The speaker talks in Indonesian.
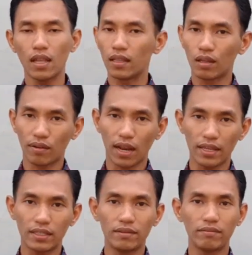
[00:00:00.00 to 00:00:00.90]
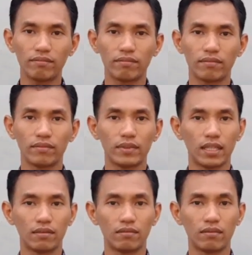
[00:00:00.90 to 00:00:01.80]
atau klien
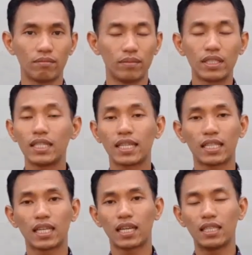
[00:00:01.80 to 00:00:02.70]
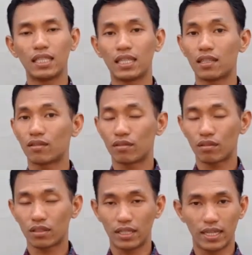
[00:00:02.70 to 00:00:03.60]
yang bisa dikatakan tidak
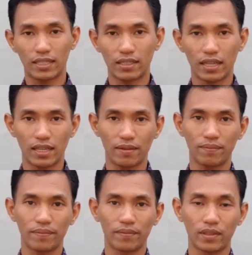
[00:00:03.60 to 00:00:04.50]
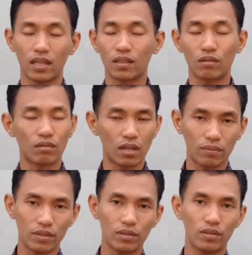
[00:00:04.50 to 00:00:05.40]
cocok dengan saya atau kurang
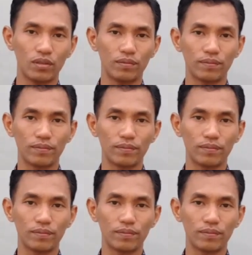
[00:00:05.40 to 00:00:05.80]
berjodoh